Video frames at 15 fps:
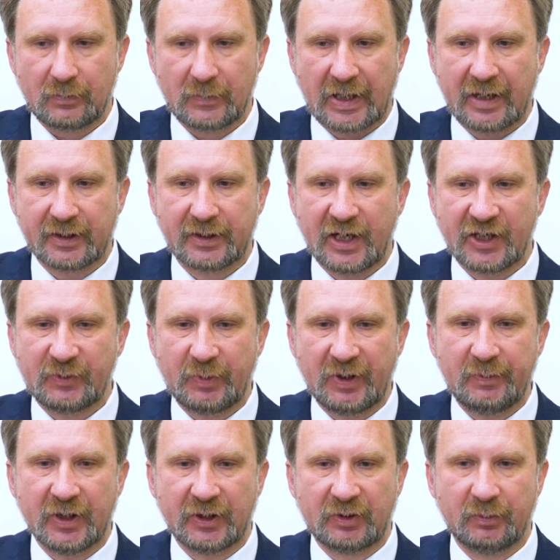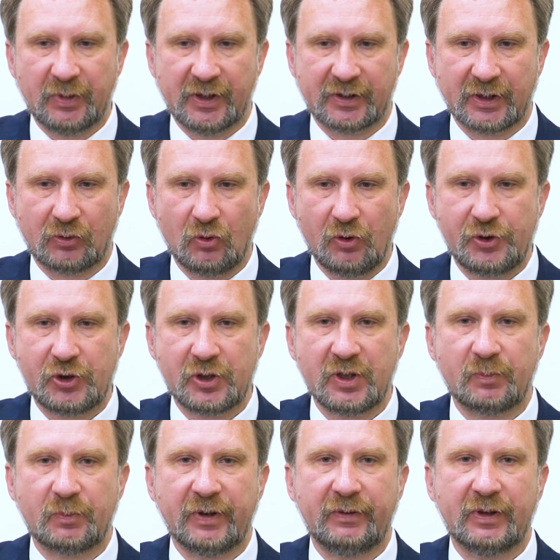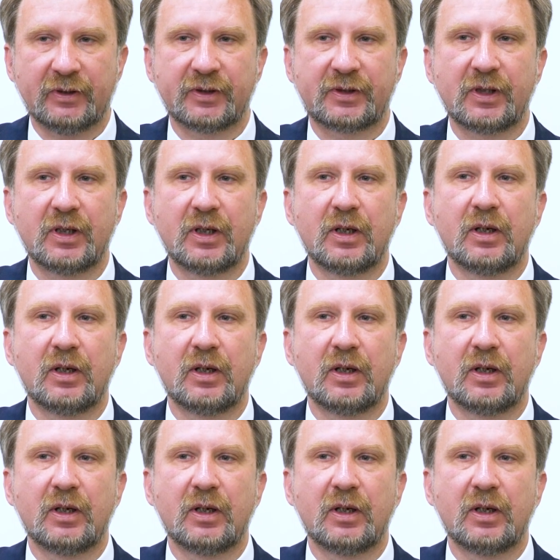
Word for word: когда эксперименты были закончены, появилась